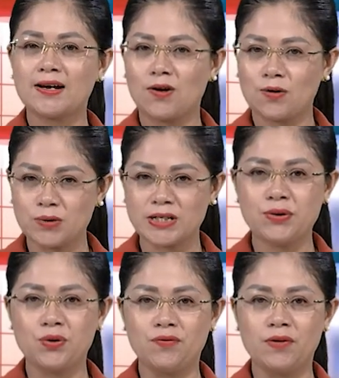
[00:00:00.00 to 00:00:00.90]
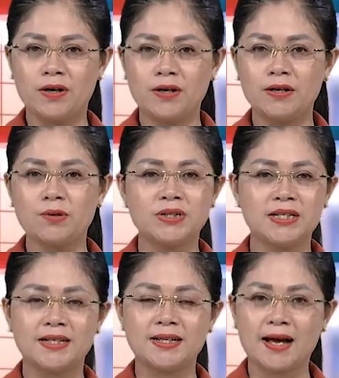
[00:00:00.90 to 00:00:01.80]
có cuộc trao đổi với đồng
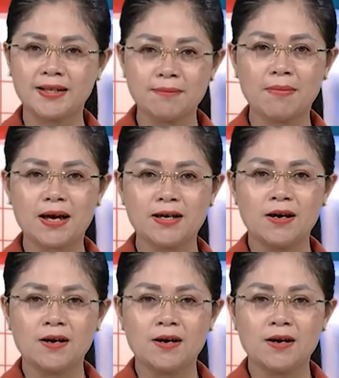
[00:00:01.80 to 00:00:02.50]
chí Thái Thị Mai,